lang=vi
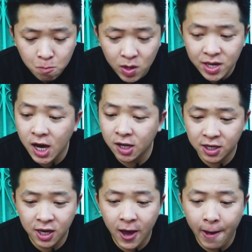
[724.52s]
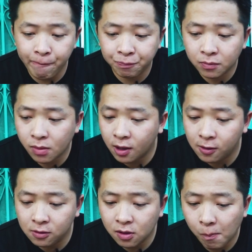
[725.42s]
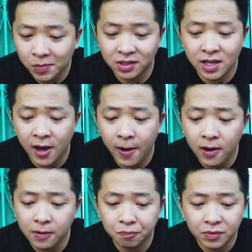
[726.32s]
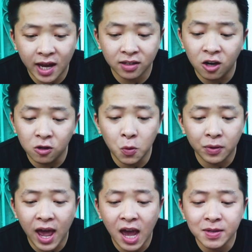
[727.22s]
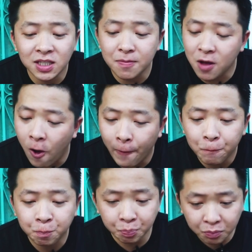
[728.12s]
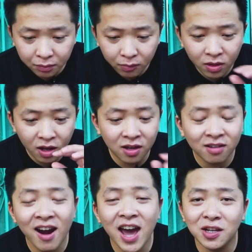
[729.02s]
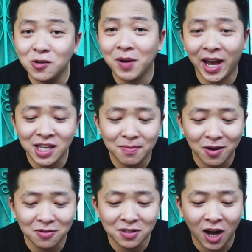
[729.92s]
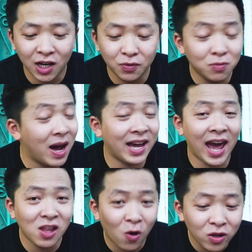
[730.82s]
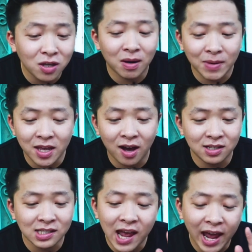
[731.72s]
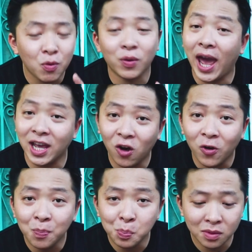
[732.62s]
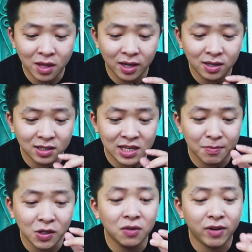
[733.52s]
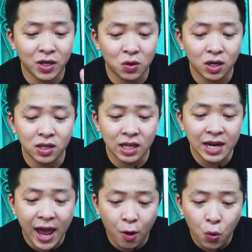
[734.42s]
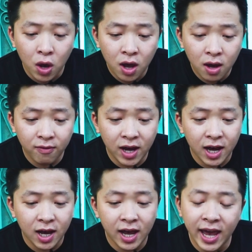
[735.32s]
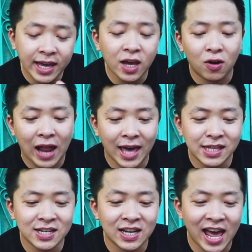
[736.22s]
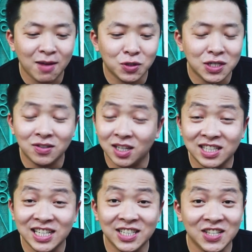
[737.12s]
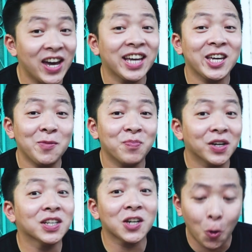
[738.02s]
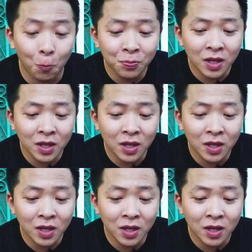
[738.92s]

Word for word: bây giờ thì ờ, mình sẽ ăn thử một cái bánh xếp ngon. thật ra thì lúc nãy thì bảo gọi vui ba cái thôi nhưng mà bây giờ thì sẽ ăn một cái thôi để xem hương vị của nó như thế nào và hai cái còn lại thì có lẽ là một xíu sẽ chia cho ekip ở cái cùng